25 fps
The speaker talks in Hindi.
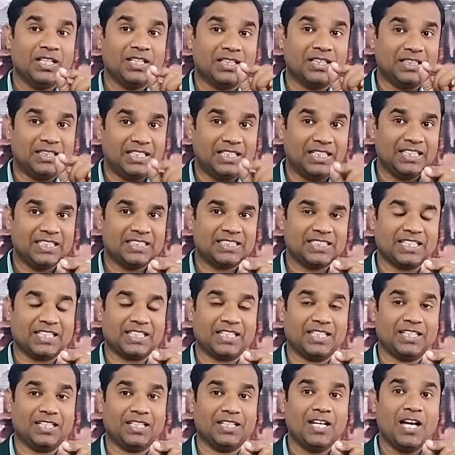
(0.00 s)
दे सके
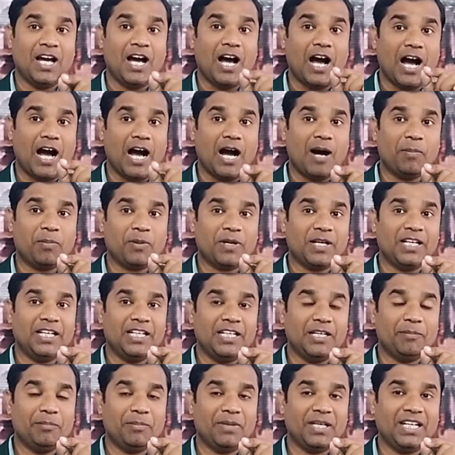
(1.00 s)
आपके लिए
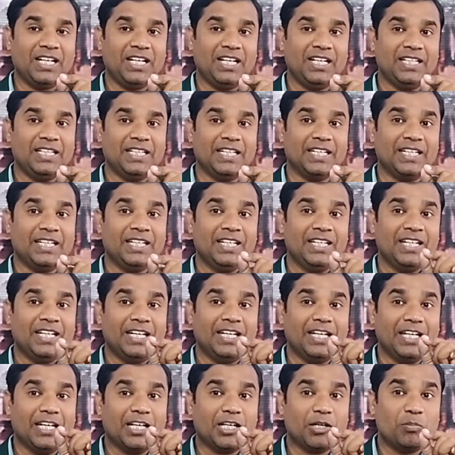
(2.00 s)
मेरे लिए
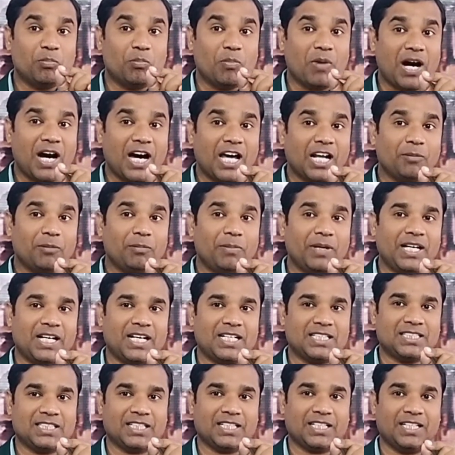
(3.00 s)
एक मार्ग बना
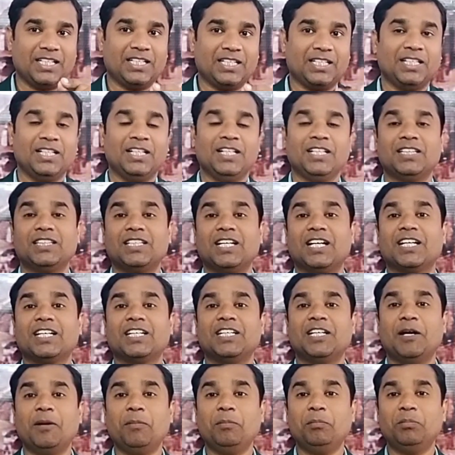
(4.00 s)
सके ताकि
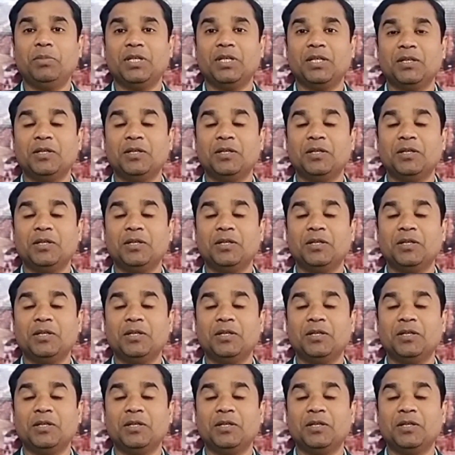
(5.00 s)
हम भी